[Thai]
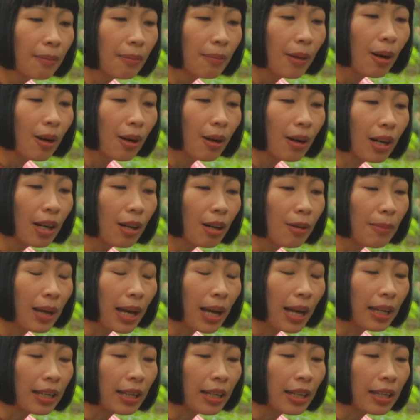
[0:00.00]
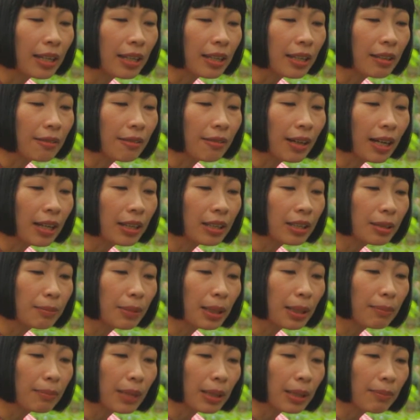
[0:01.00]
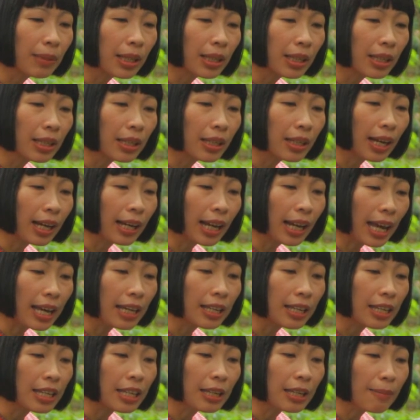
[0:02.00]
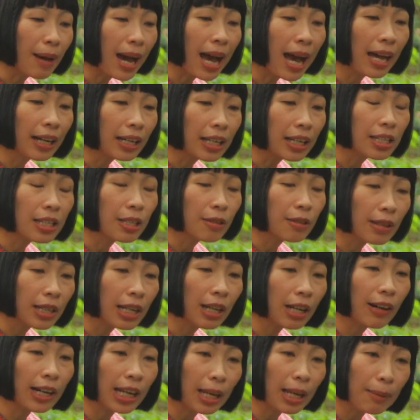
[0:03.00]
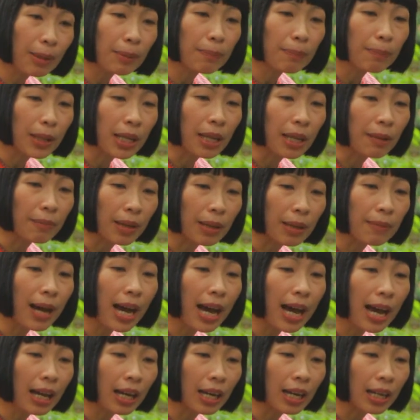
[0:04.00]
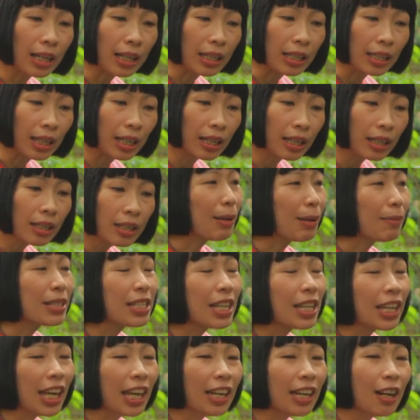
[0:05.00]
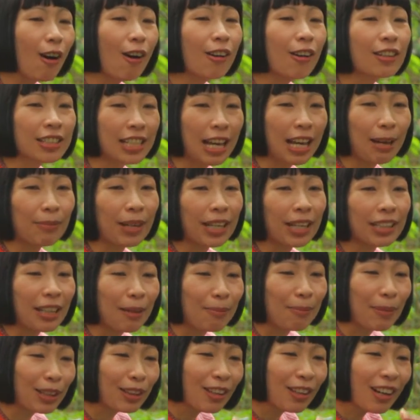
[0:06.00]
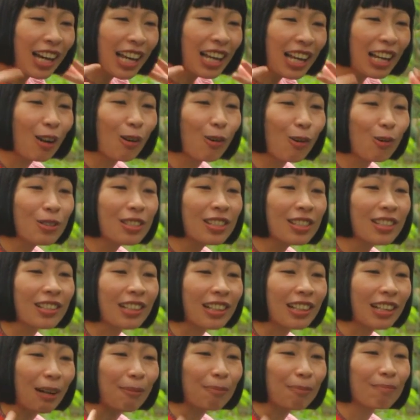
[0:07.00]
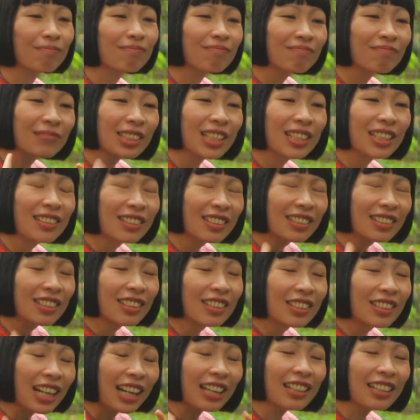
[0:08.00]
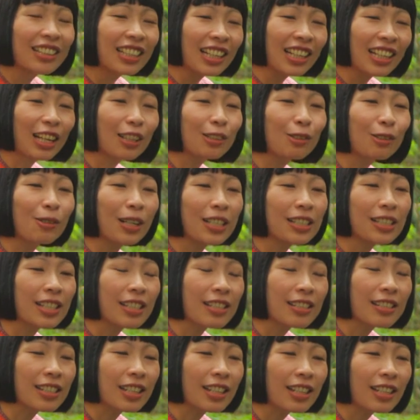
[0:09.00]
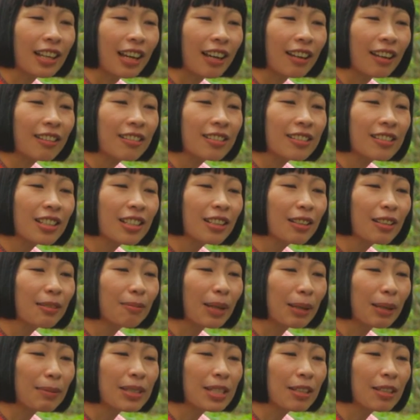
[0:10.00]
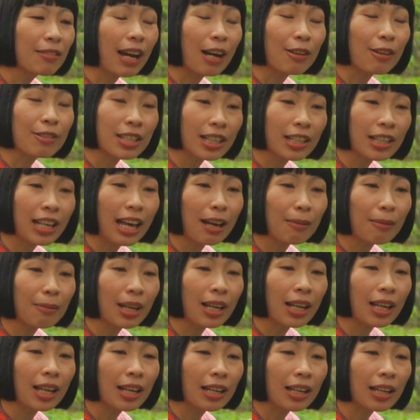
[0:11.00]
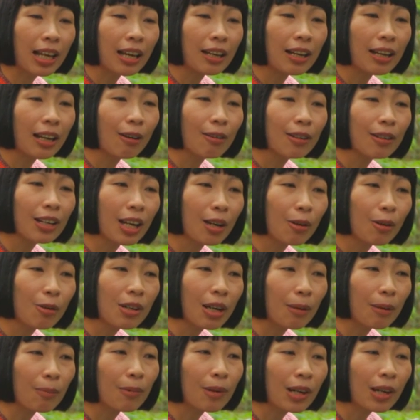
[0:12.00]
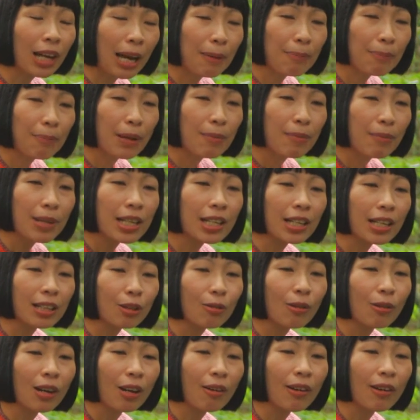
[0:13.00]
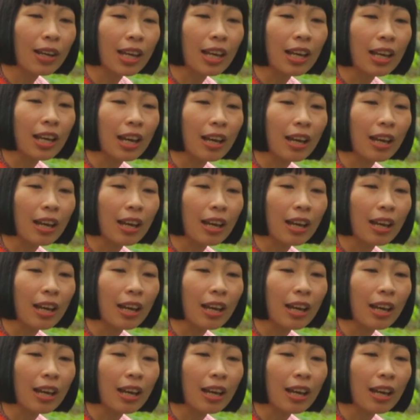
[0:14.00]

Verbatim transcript: มองเข้ามาในว่า เออมันมันมีอะไรดีบ้างในชีวิตเราอะไรมันเปลี่ยนไปบ้างอะไรอย่างเงี้ย มันไม่ใช่แค่ท่องจำไงแต่ มันต้องให้เรารู้สึกกับทั้งเนื้อทั้งตัวจริงๆอะ่ะซึ่งมันไม่ใช่มาเอาชนะมะเร็งนะเราเรียนรู้กับการเป็นมิตรกับตัวเราเอง